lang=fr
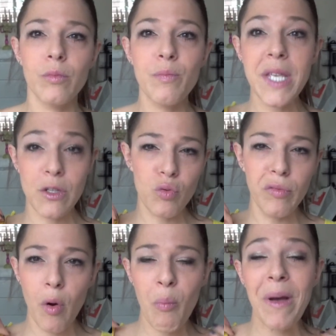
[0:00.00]
bien
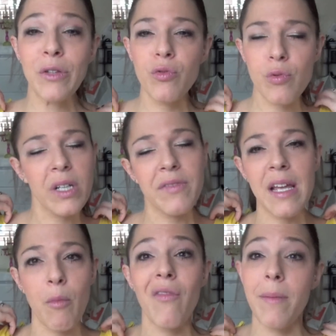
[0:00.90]
souvent, pas toujours
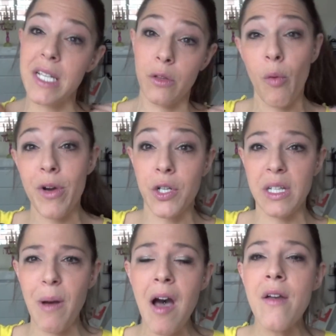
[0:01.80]
évidemment, on va me dire non, moi j'en
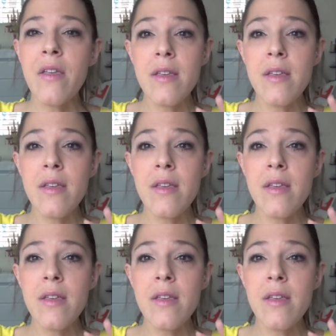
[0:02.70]
ai pas.